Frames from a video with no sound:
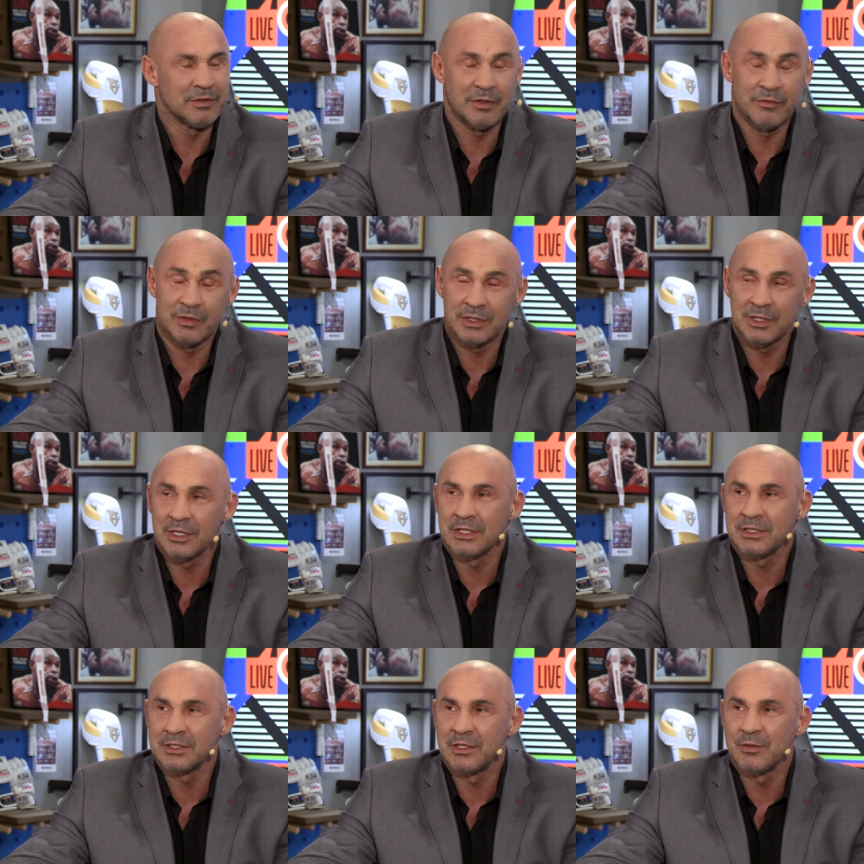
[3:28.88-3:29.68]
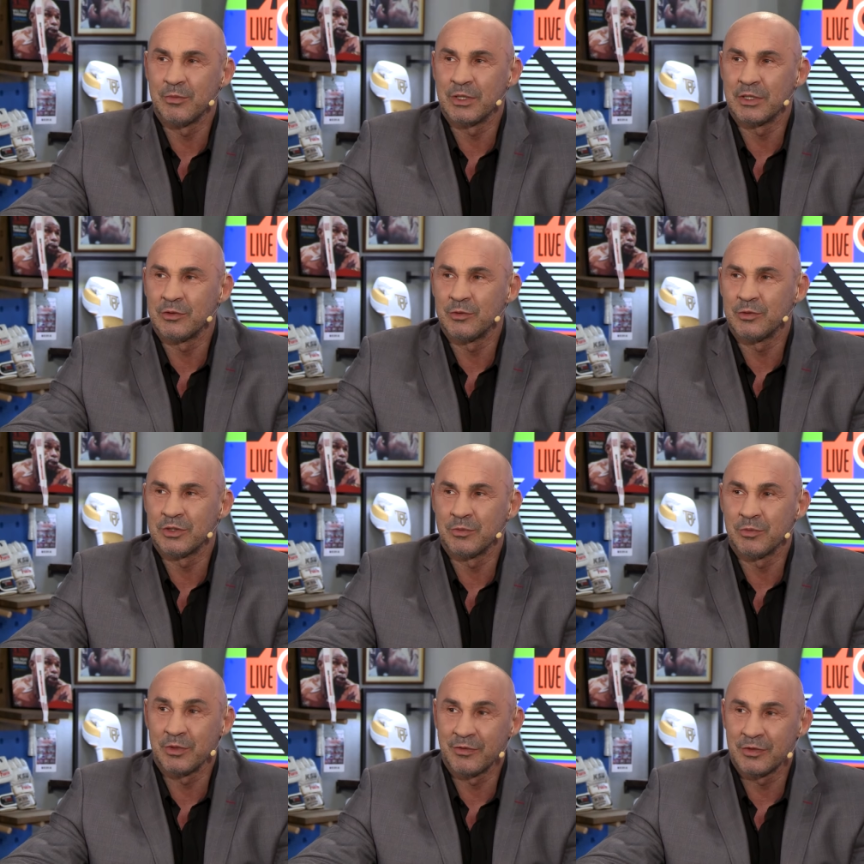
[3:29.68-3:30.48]
nawet teraz na
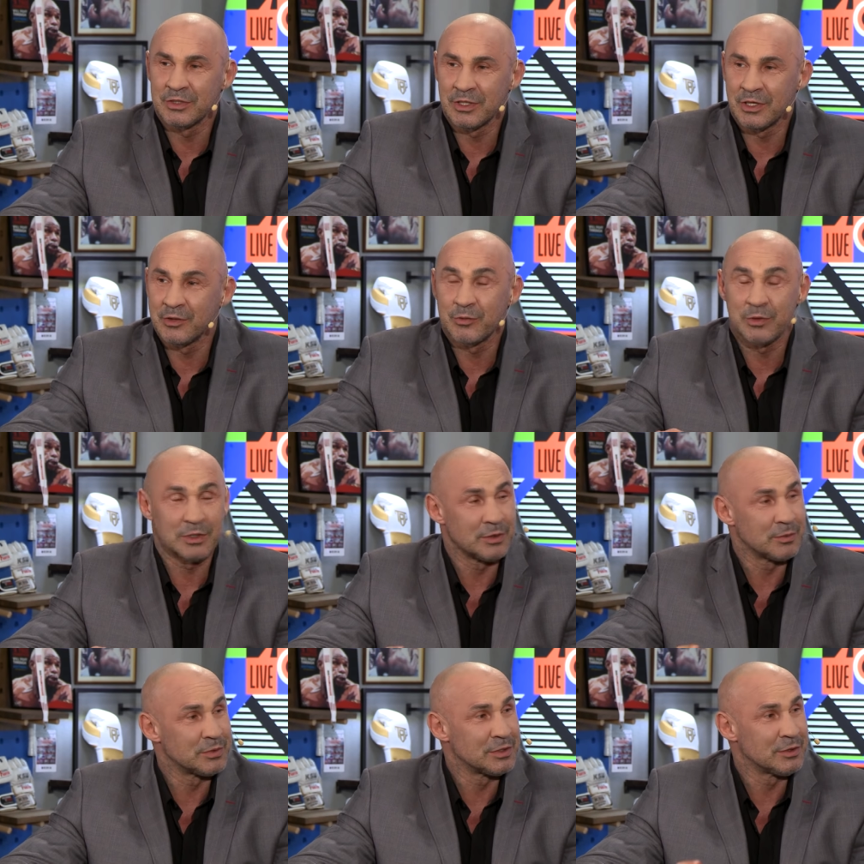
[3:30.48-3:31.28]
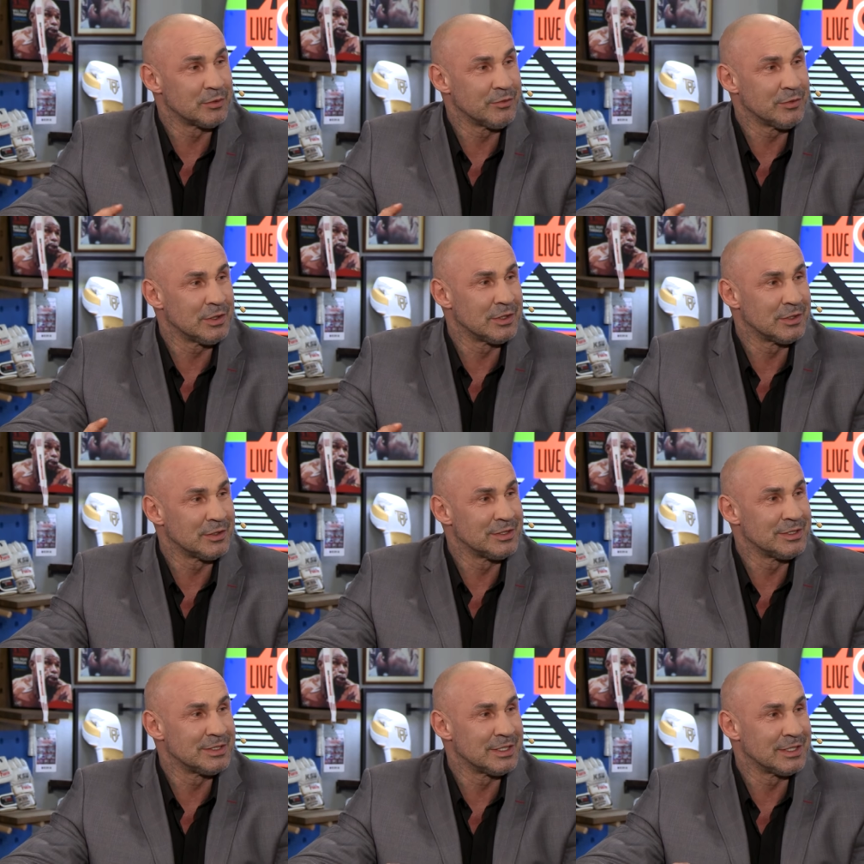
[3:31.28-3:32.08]
emeryturze, ponieważ ja akurat obserwuję jego
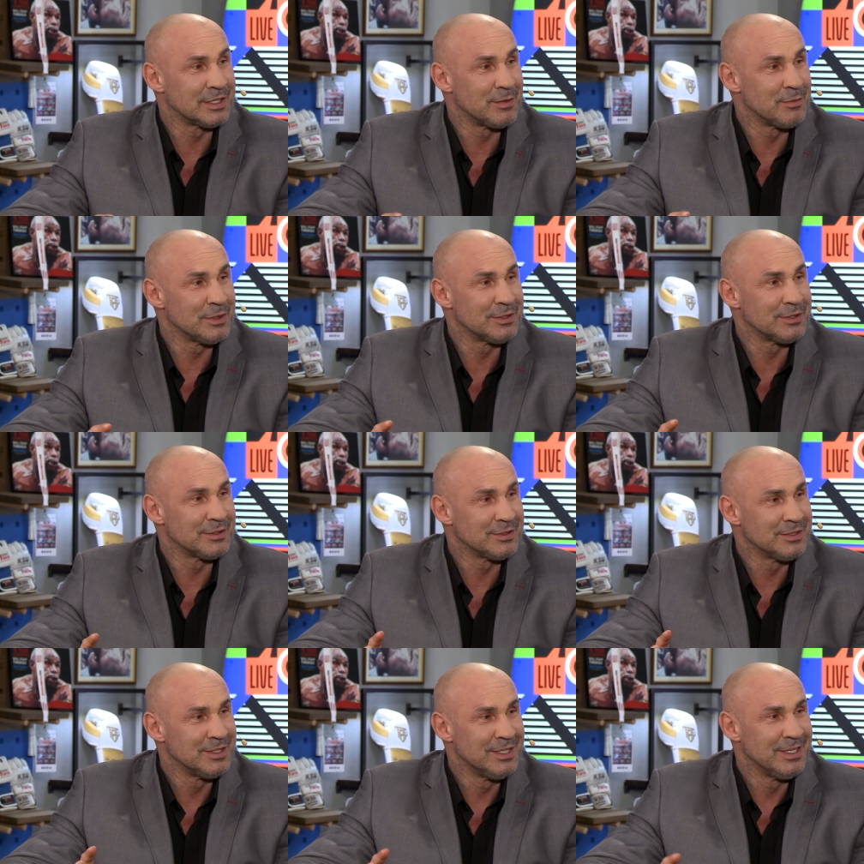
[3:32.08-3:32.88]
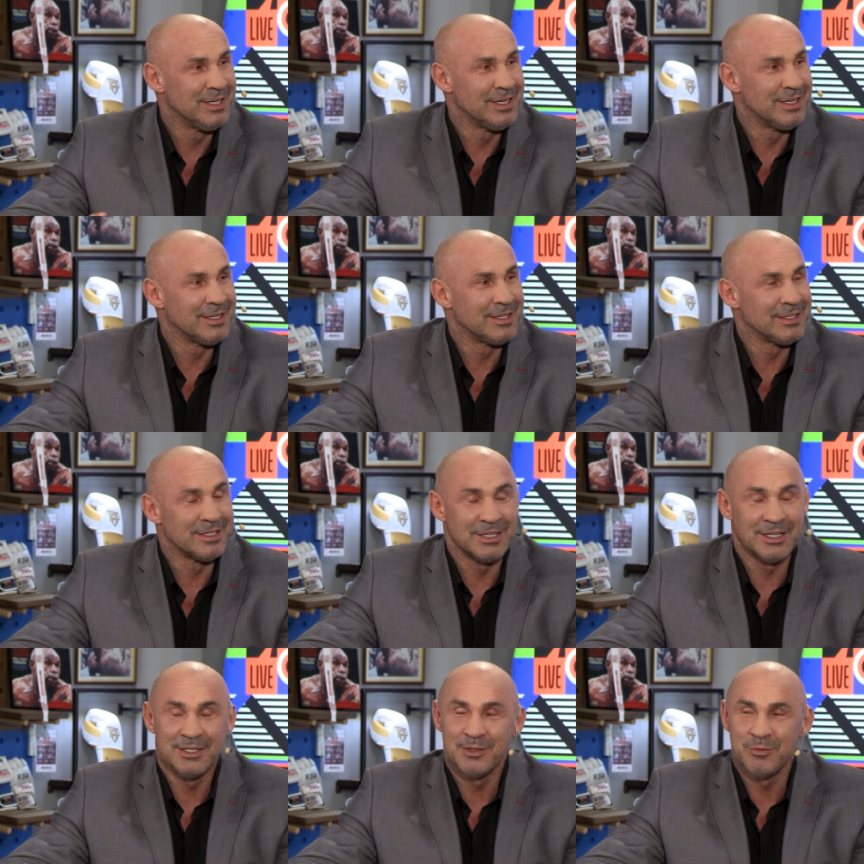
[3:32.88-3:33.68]
Instagrama, to
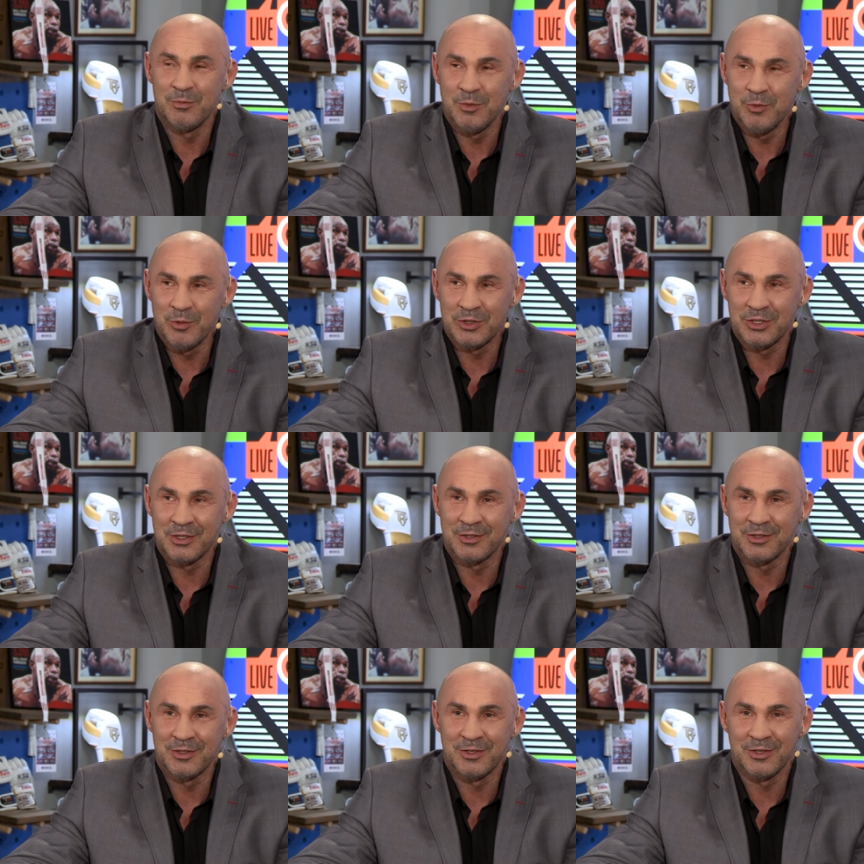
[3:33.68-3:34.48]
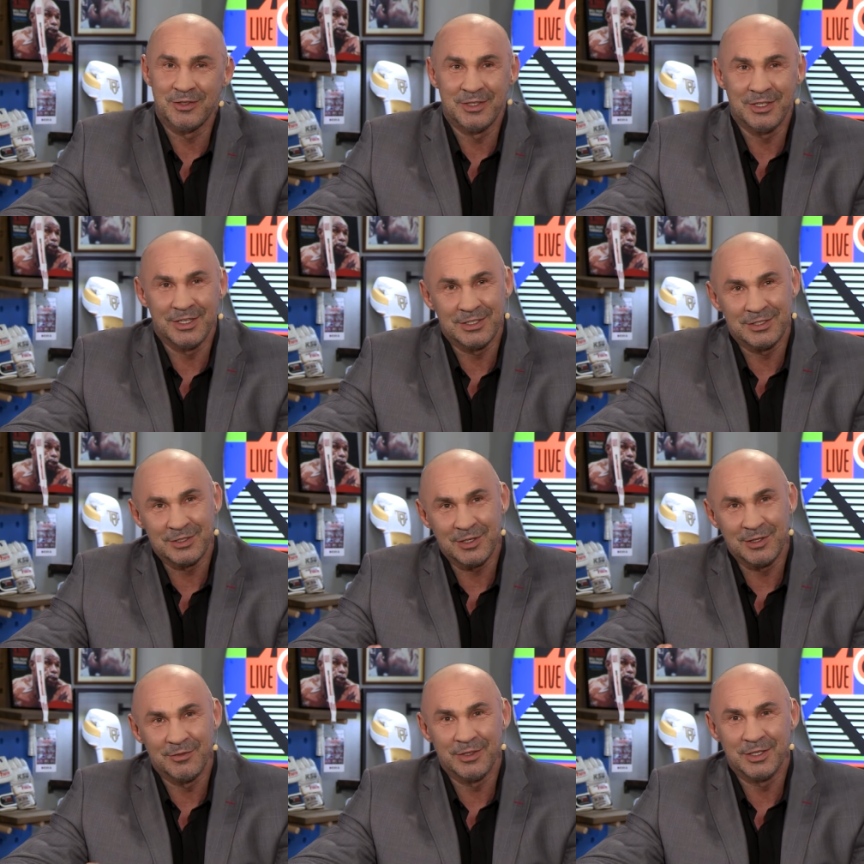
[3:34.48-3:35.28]
generalnie miło się to ogląda,
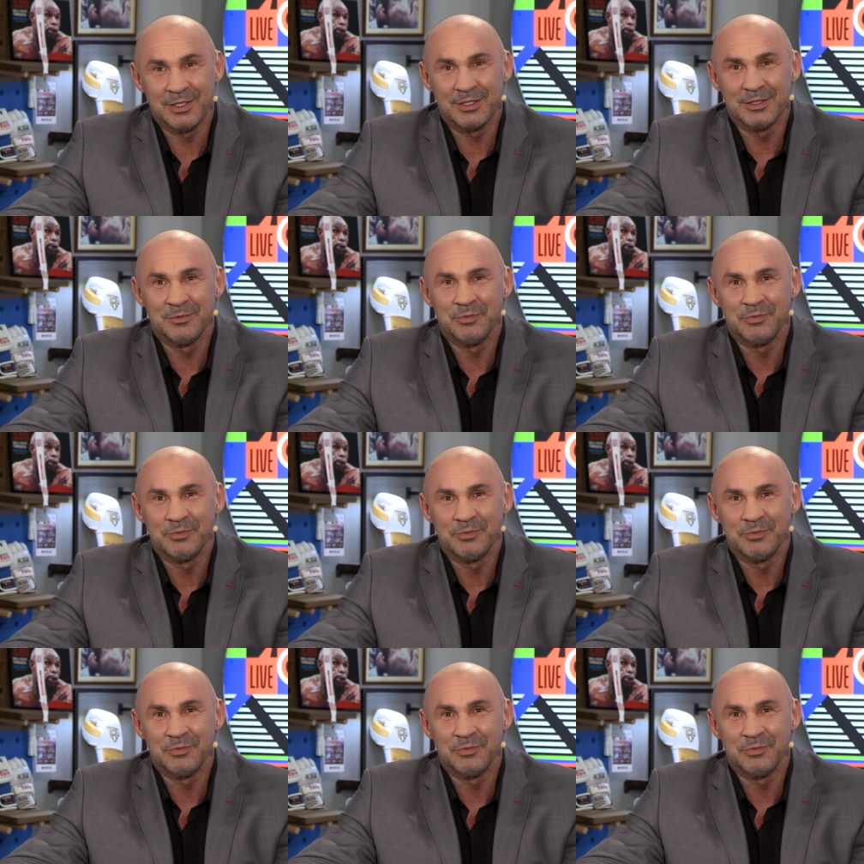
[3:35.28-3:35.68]
aczkolwiek